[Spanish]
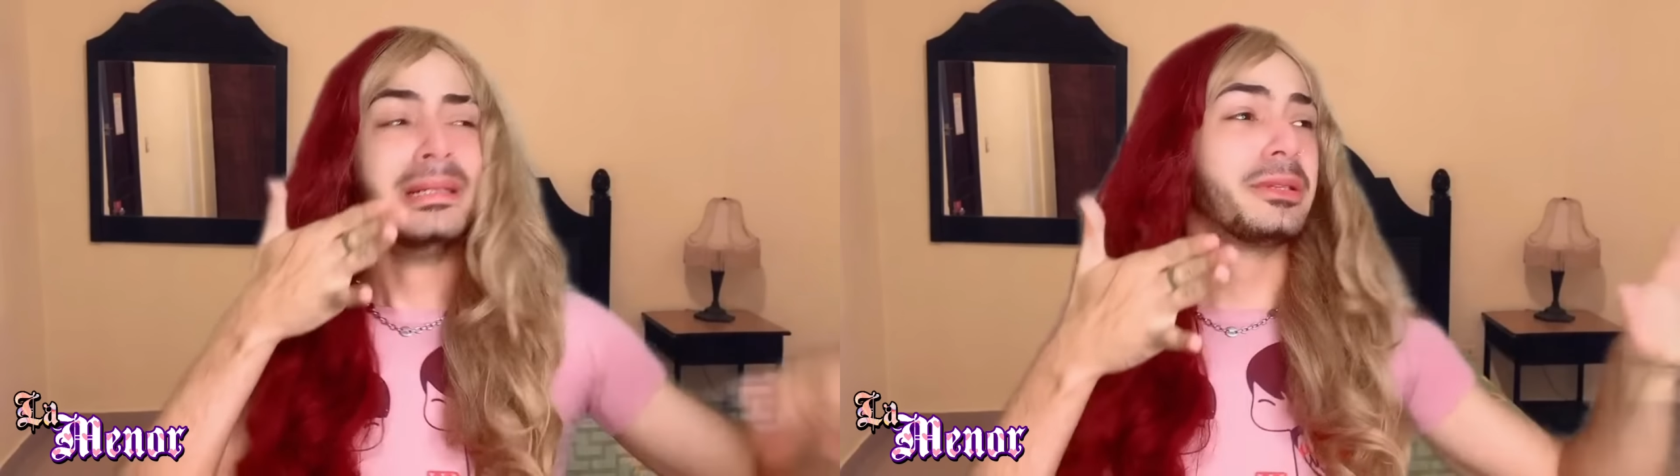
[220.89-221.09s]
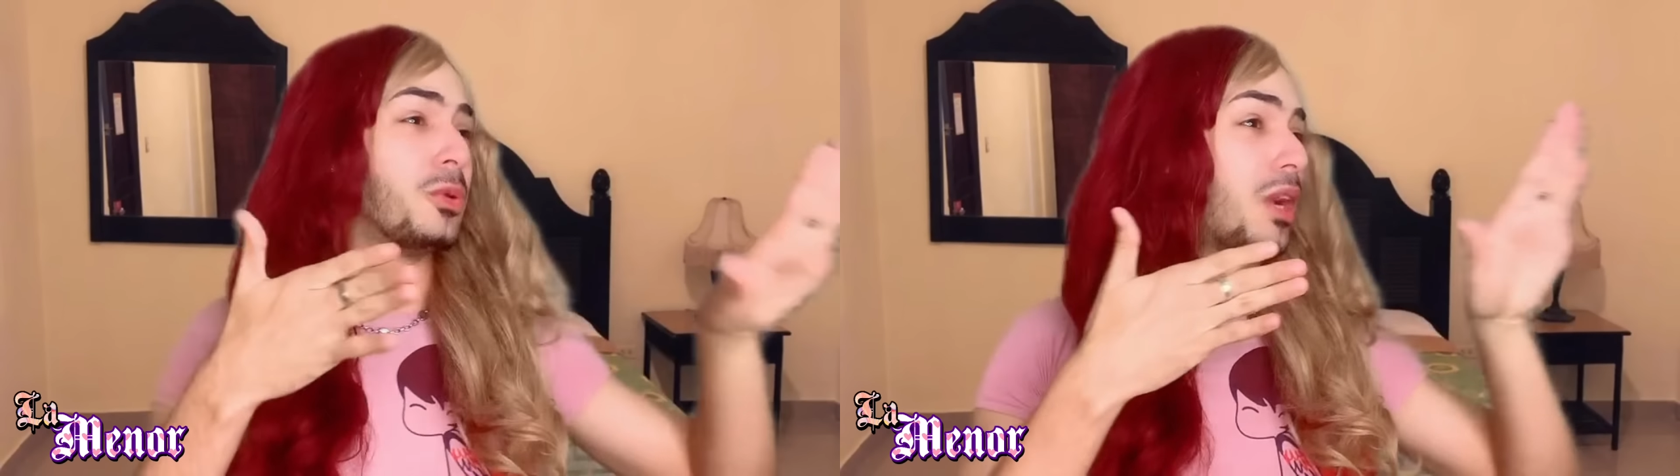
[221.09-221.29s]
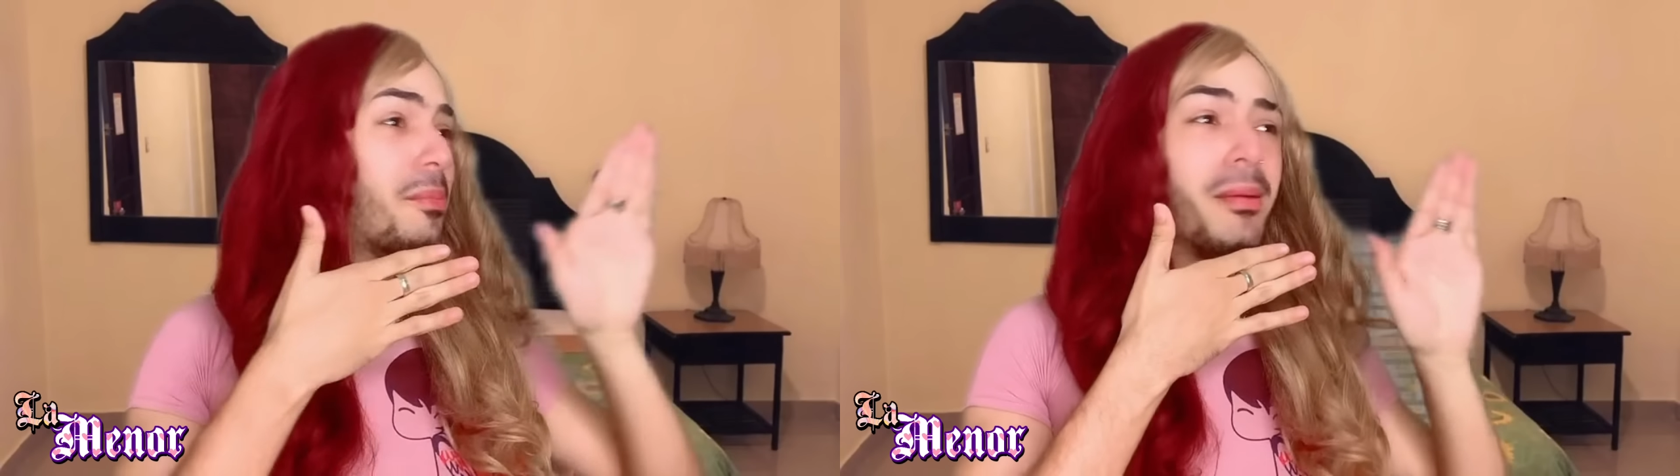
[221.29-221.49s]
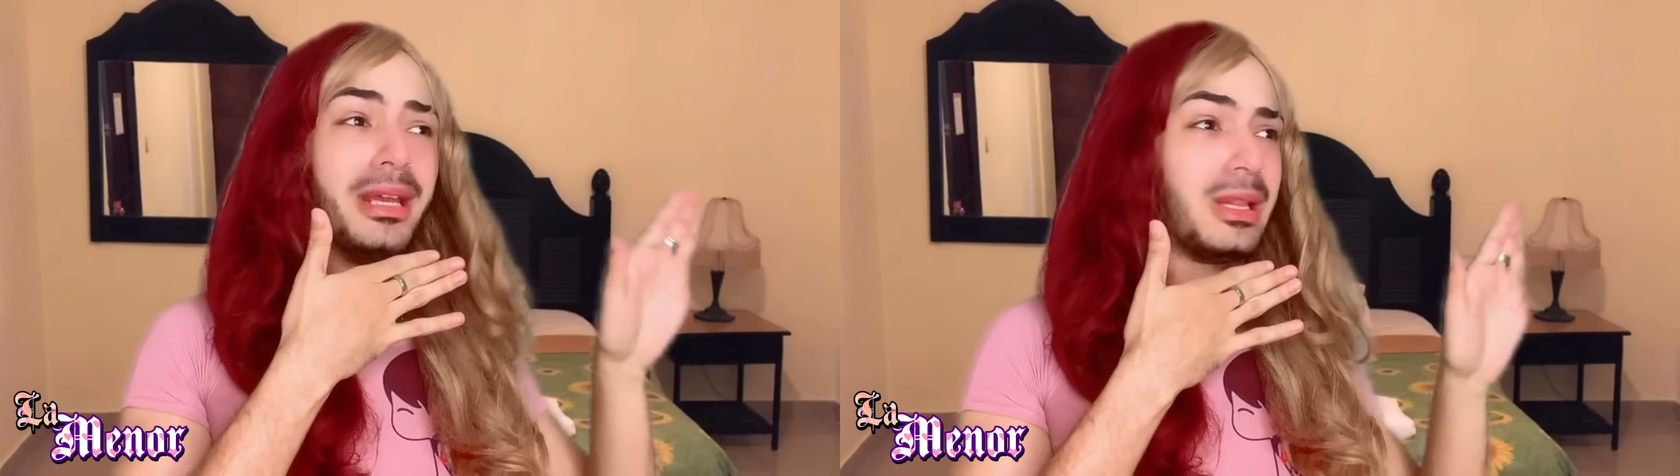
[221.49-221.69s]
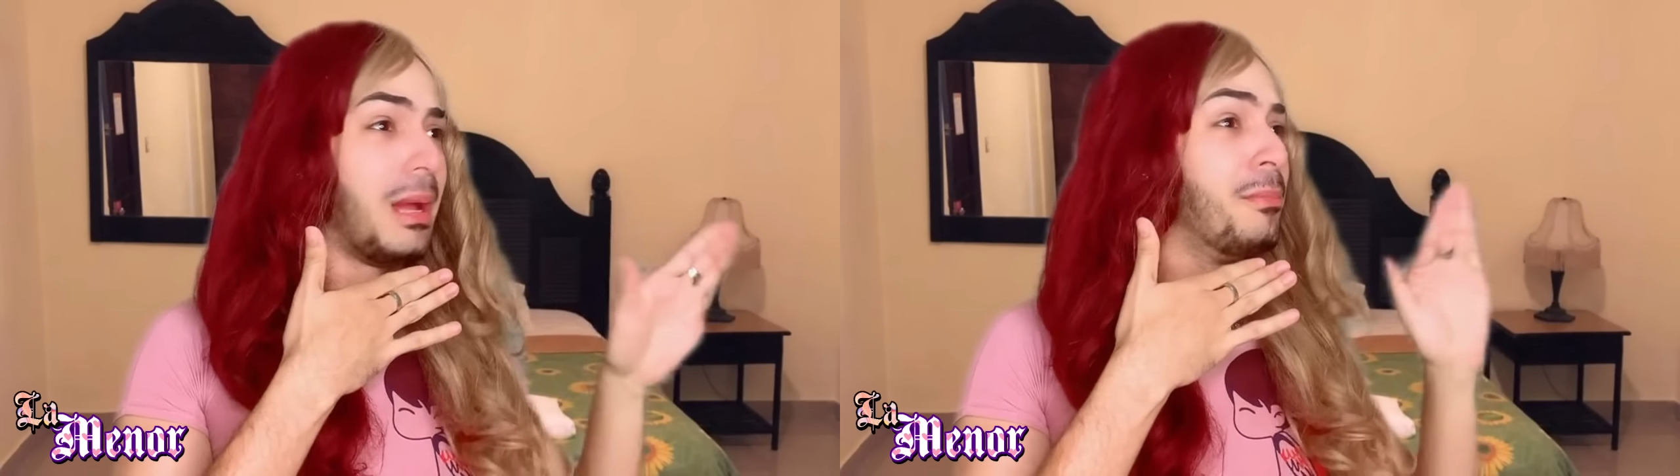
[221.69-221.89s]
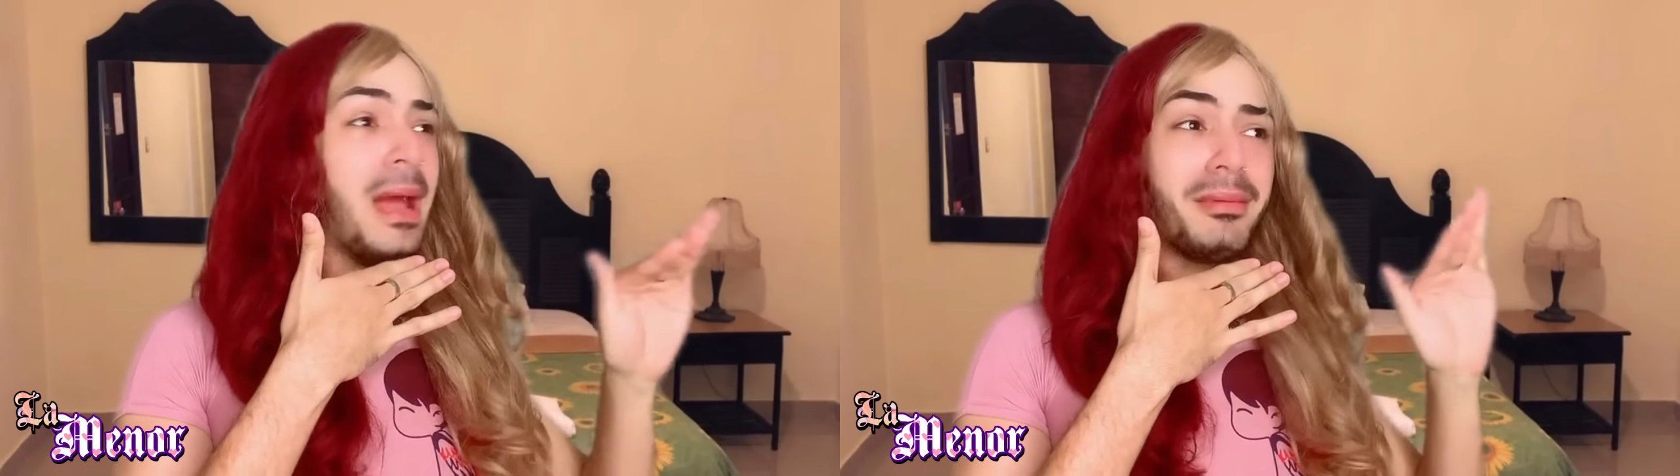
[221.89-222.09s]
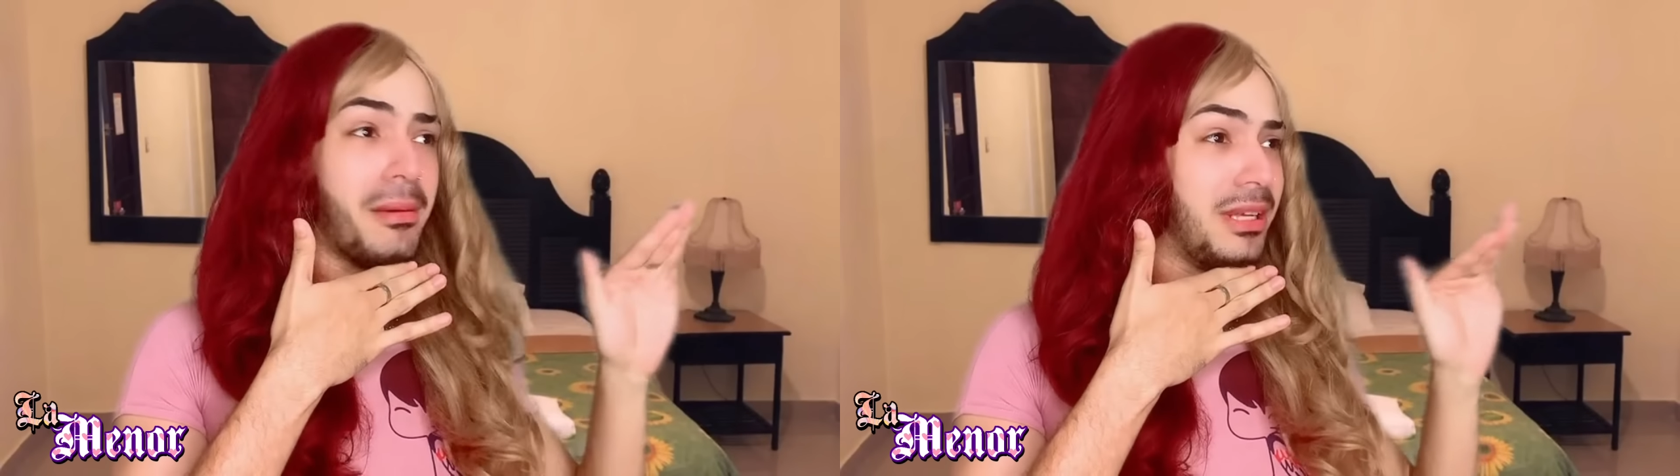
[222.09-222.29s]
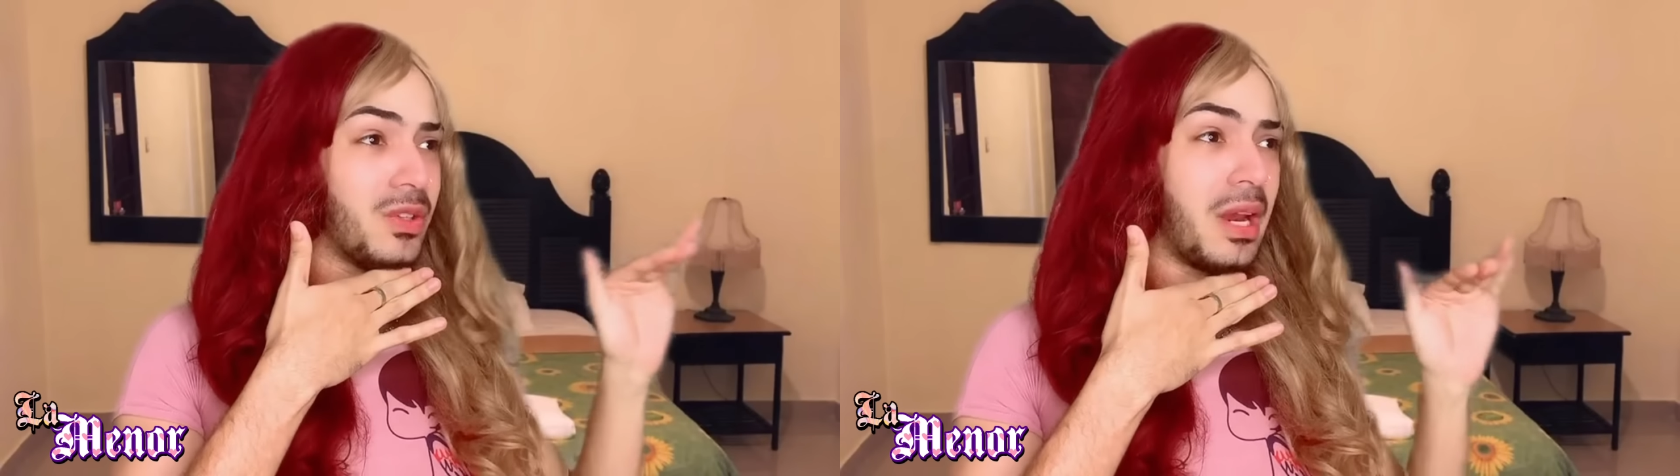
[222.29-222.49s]
Tú nunca me, habías
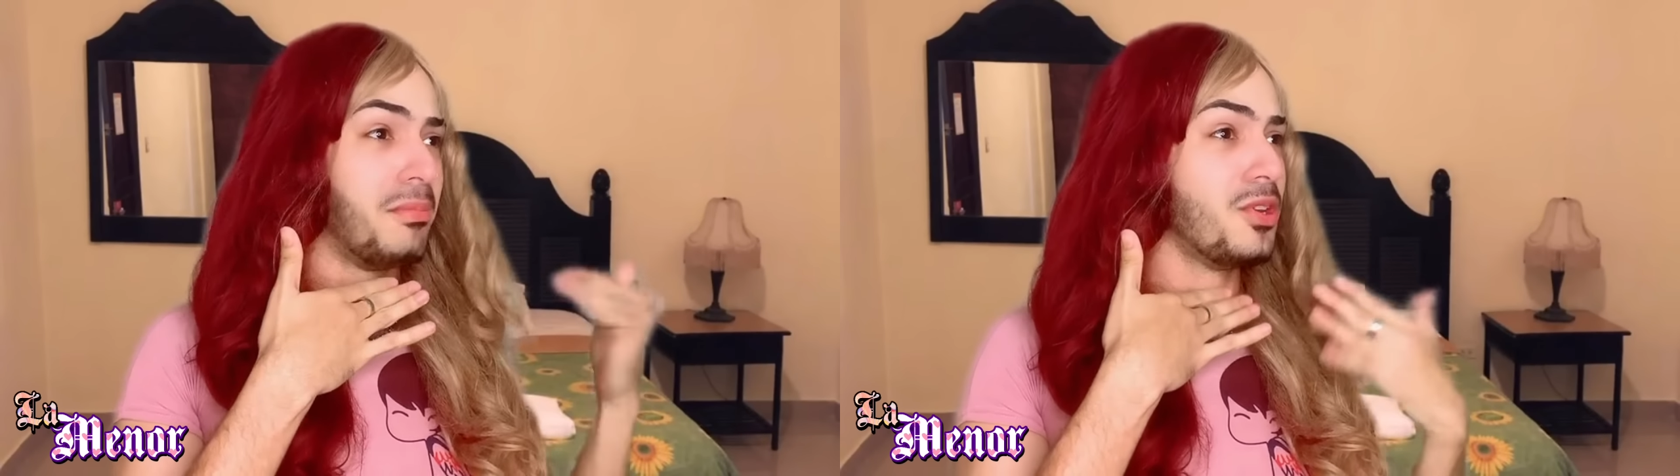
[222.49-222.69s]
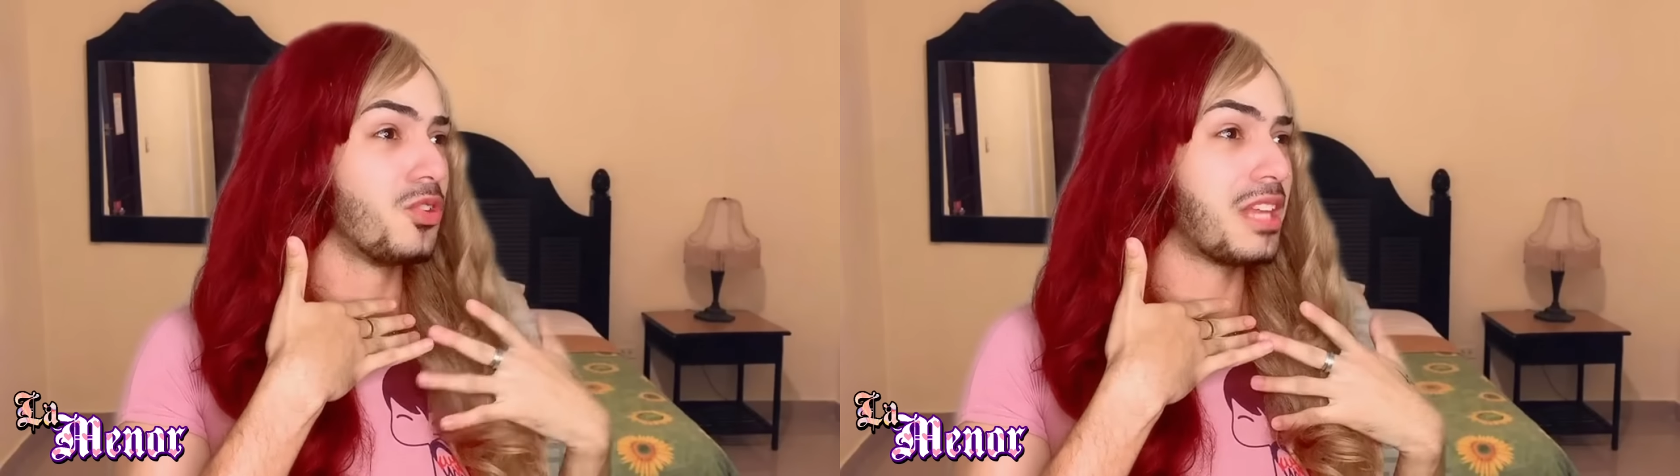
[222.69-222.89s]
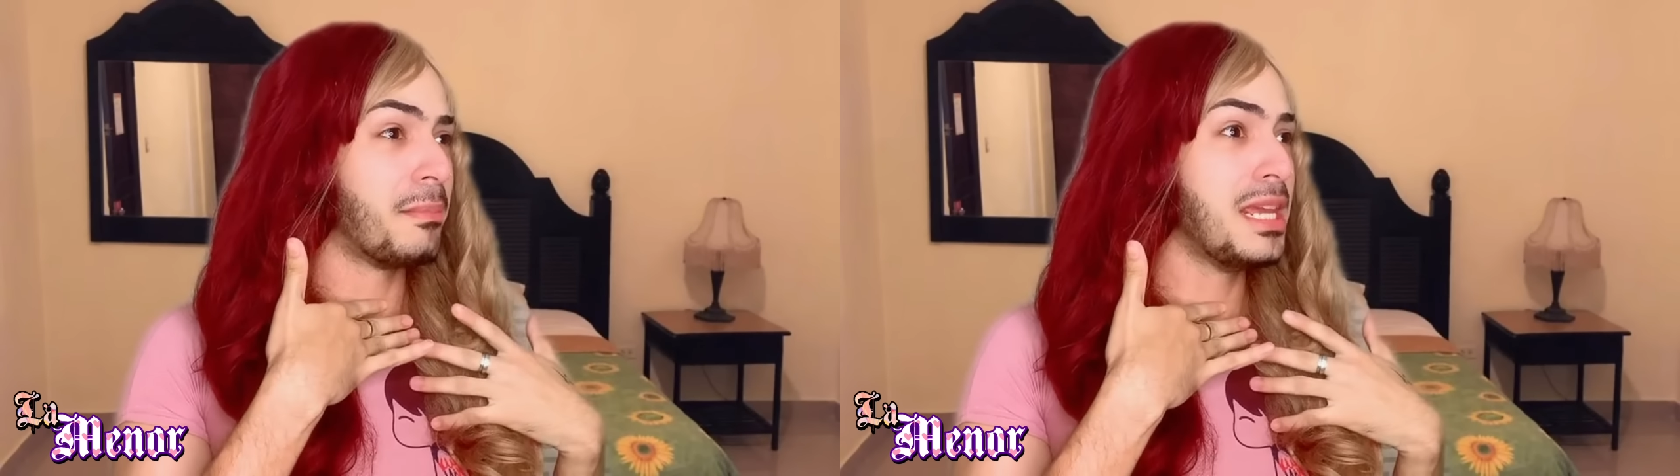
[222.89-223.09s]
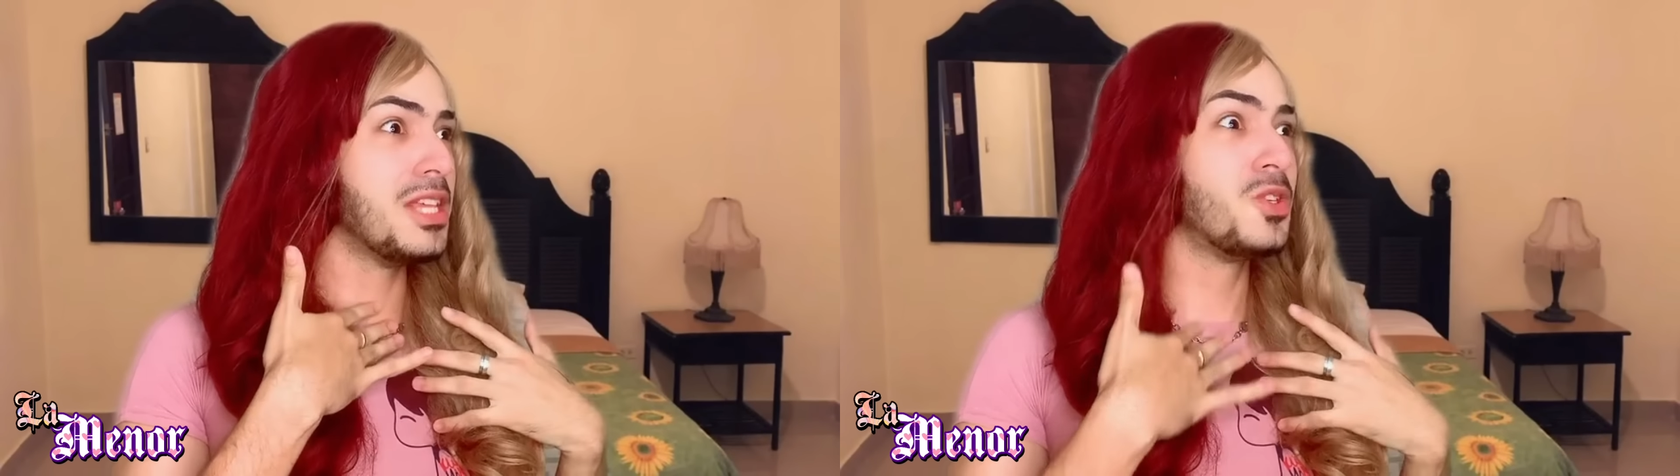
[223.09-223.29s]
visto nerviosa a mí.